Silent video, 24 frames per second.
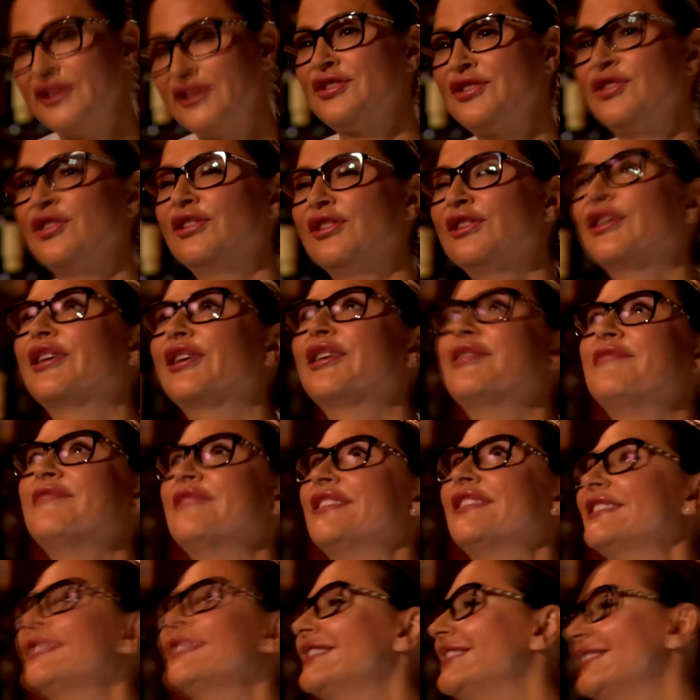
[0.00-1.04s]
Ah Moi, je suis une
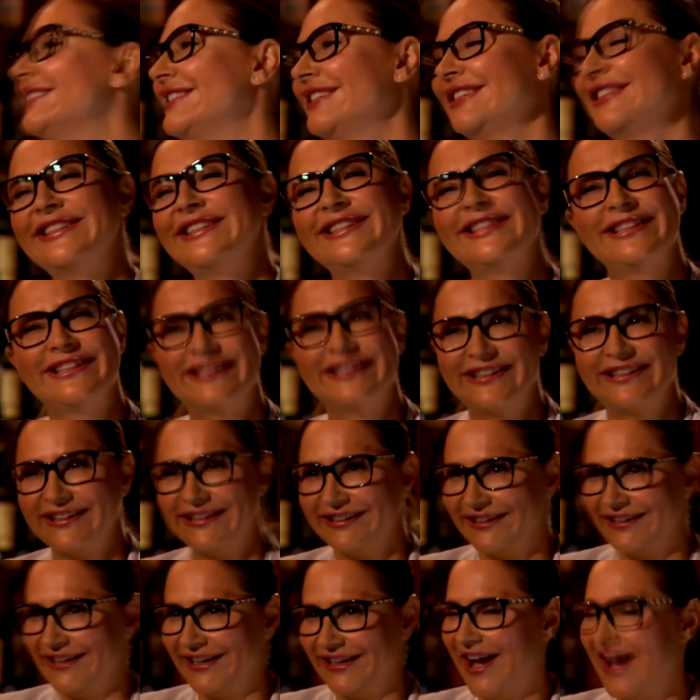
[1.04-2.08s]
romantique.
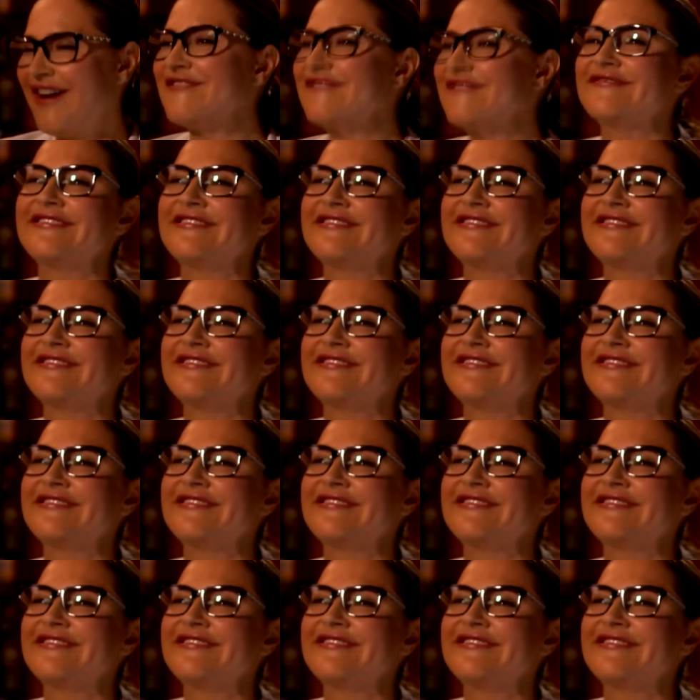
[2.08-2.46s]
C'est vrai? Euh, ah